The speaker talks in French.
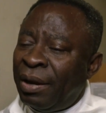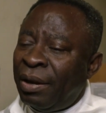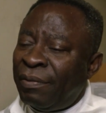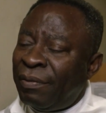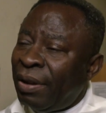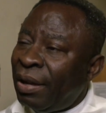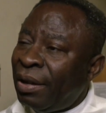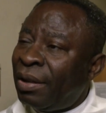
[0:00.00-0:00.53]

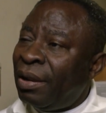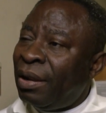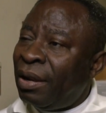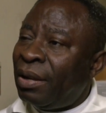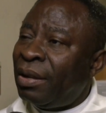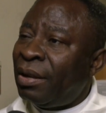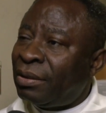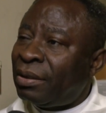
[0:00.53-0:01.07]
l'évêque,
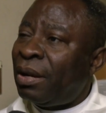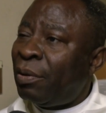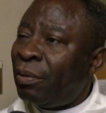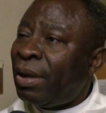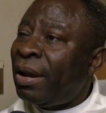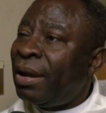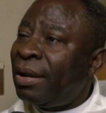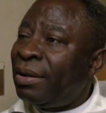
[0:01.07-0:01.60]
c'est là où
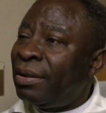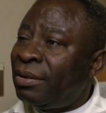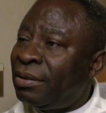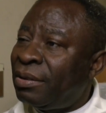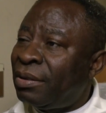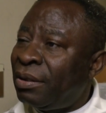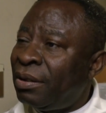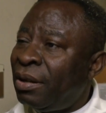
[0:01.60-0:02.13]
il y a
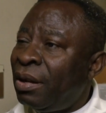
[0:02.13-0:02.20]
l'église.